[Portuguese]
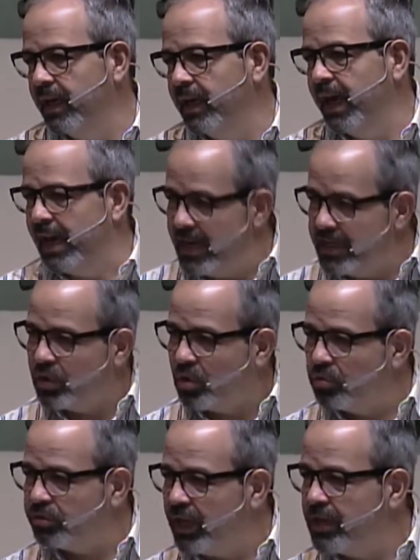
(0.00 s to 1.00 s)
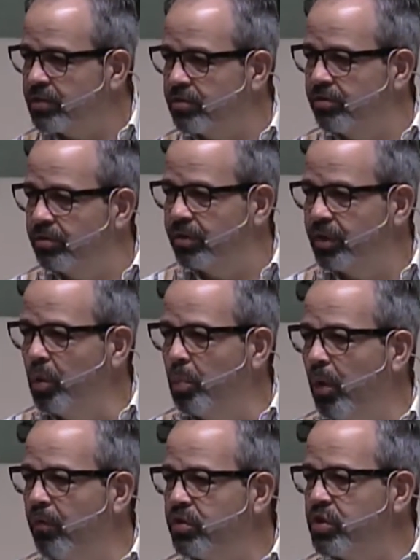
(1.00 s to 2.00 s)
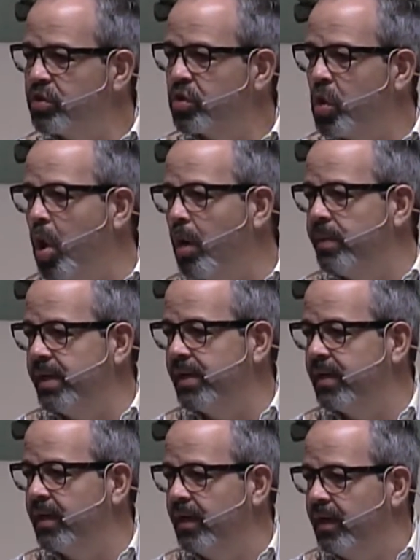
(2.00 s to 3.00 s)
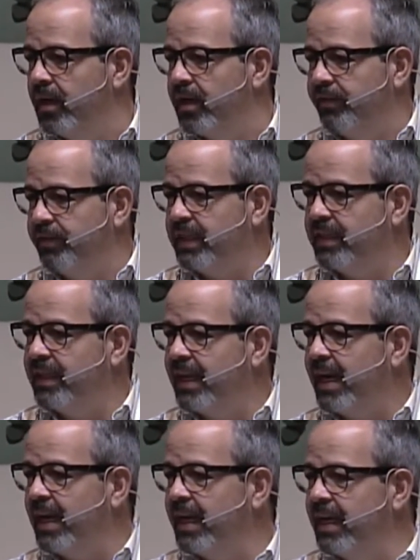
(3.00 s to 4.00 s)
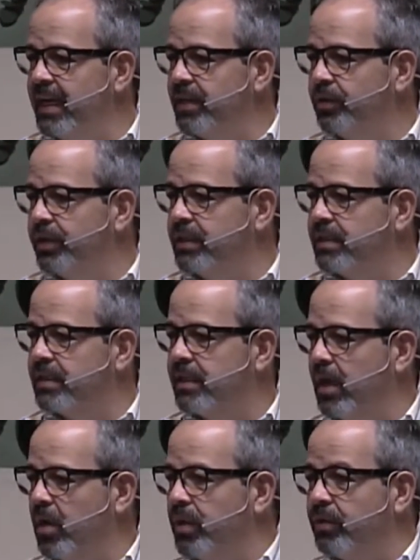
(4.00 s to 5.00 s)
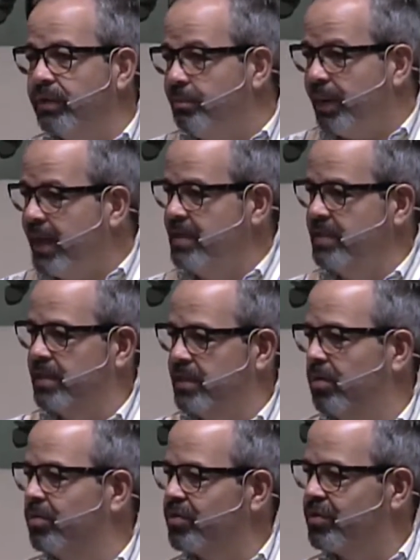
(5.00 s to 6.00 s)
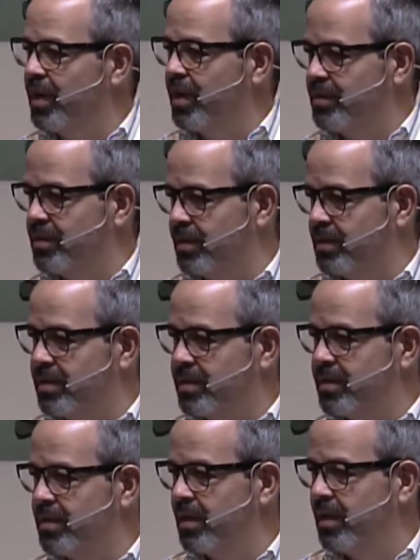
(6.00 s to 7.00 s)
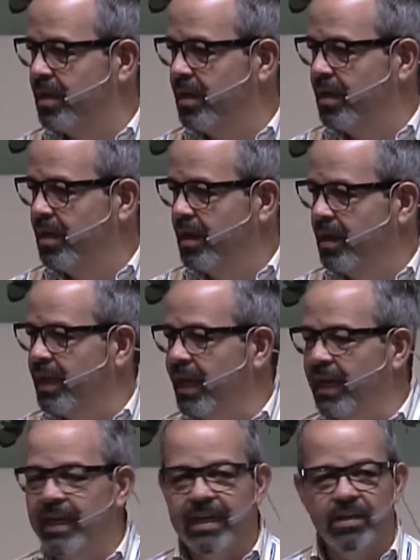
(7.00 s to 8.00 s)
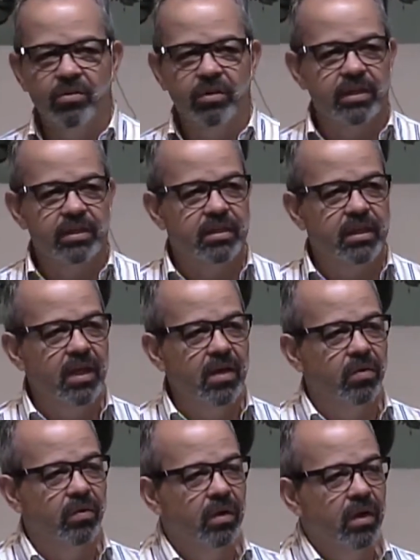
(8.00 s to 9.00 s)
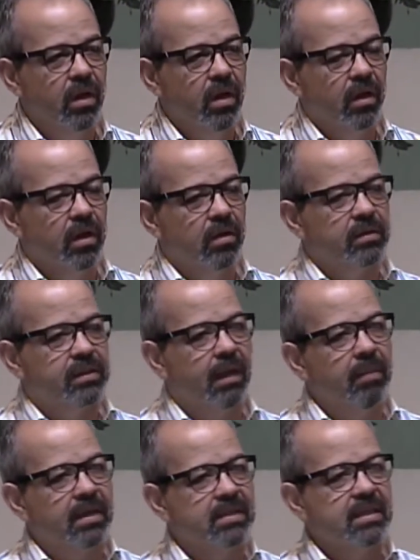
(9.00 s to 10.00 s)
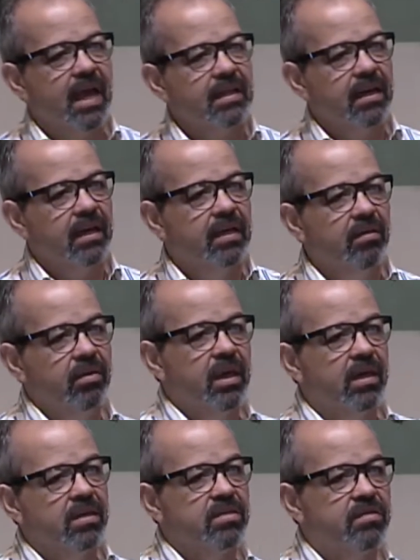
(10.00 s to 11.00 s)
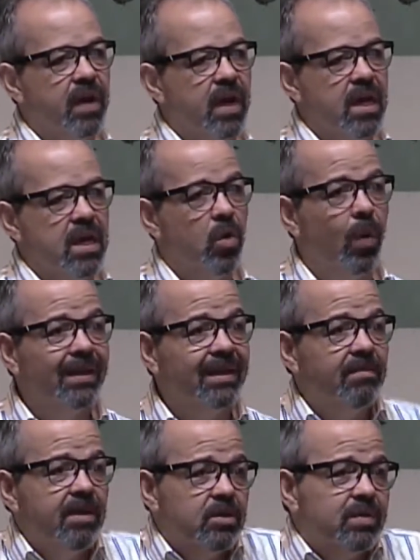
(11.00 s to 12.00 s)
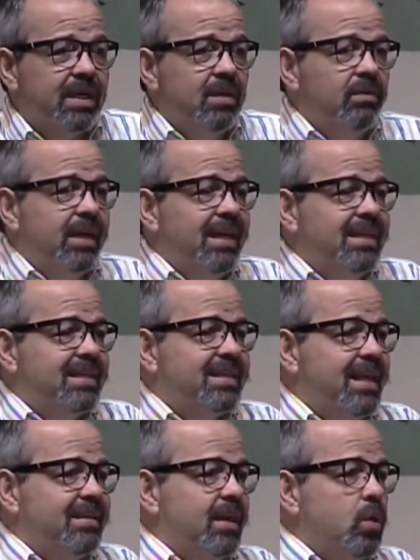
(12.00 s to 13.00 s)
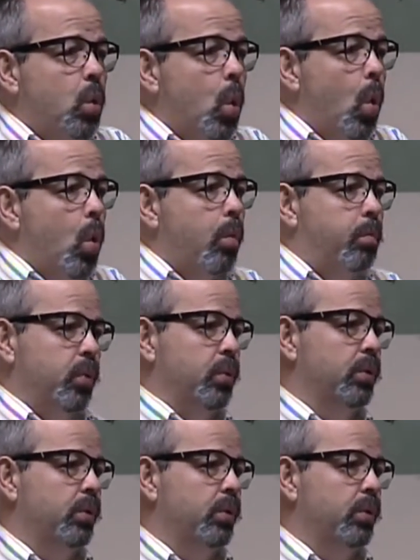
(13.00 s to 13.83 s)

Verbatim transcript: É nesse contexto que o povo descobre que a verdadeira alegria do cristão não depende das circunstâncias, que a alegria do cristão não está baseada naquilo que eles veem ou até mesmo naquilo que eles sentem no corpo